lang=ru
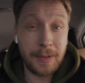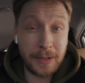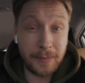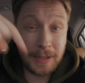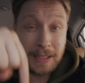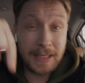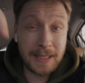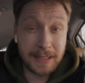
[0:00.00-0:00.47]

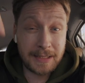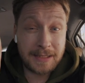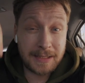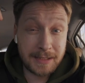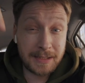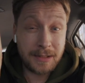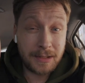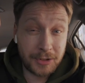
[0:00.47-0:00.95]
премьера,
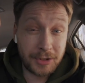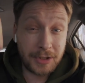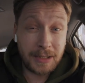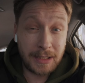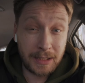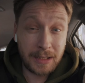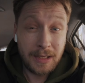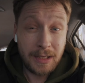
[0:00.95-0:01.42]

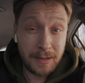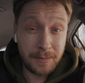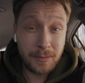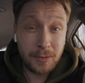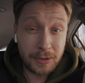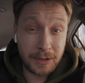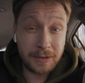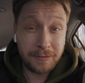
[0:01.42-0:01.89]
ссылочка
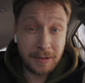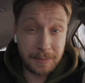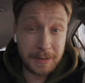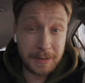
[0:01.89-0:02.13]
будет в